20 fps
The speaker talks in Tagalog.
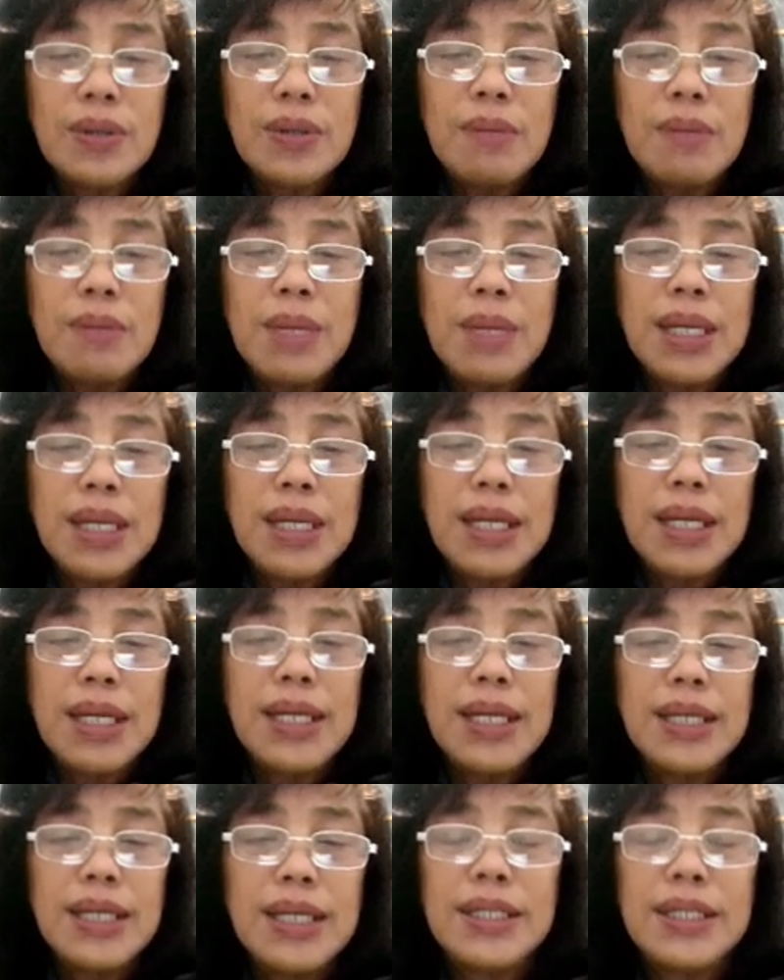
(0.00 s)

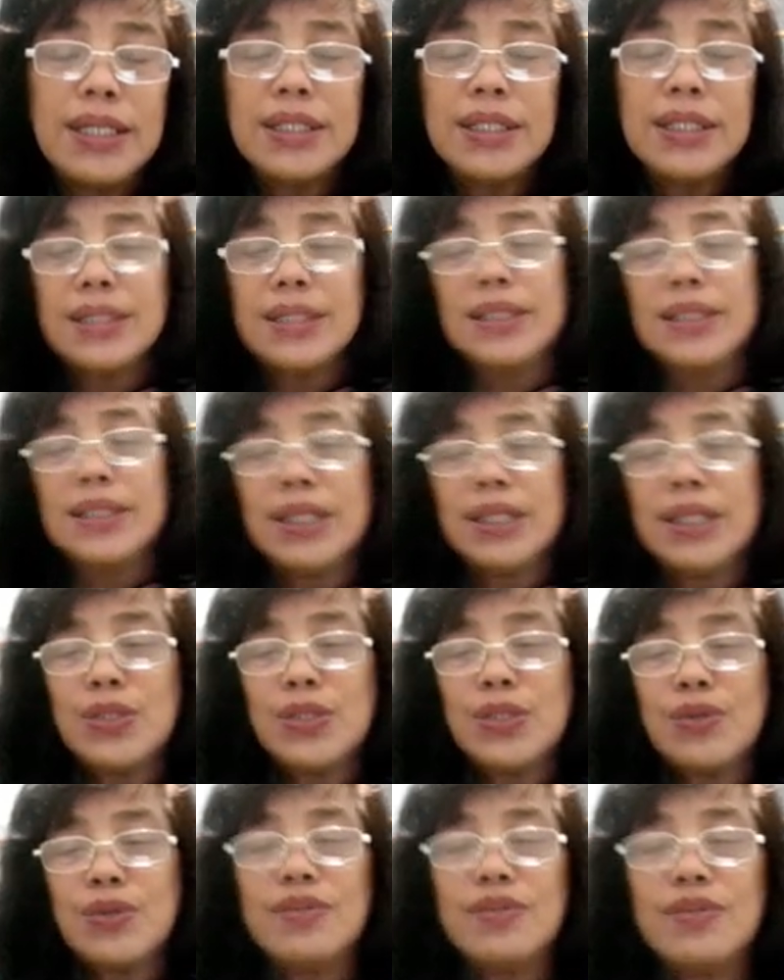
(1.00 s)
kabanalan at ng
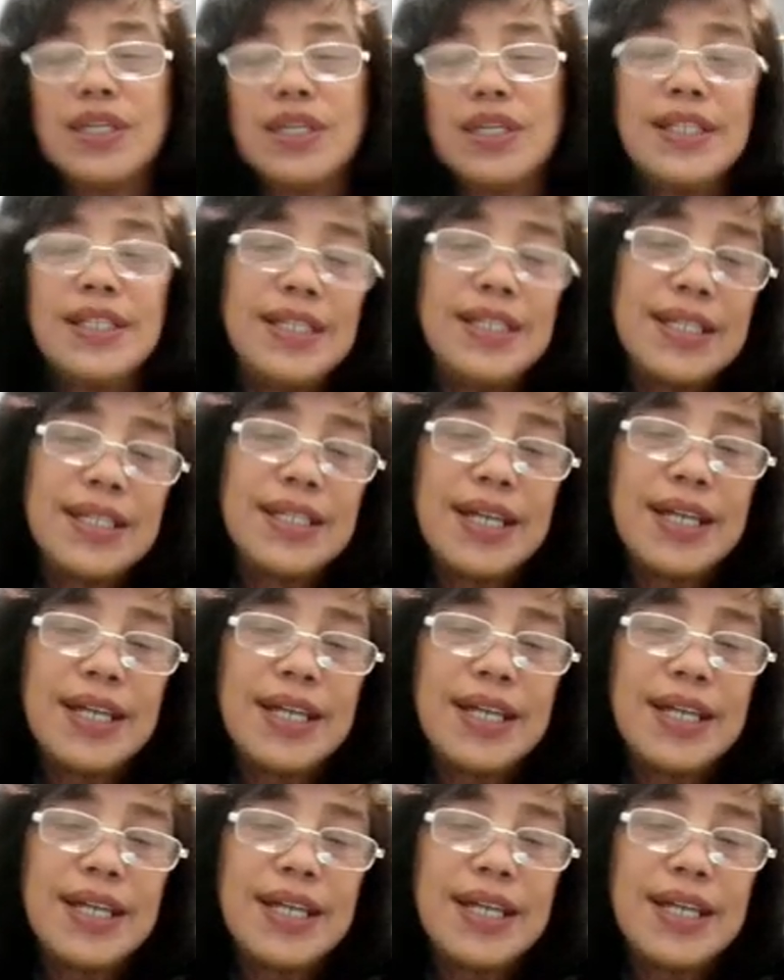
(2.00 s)
sovereignty ng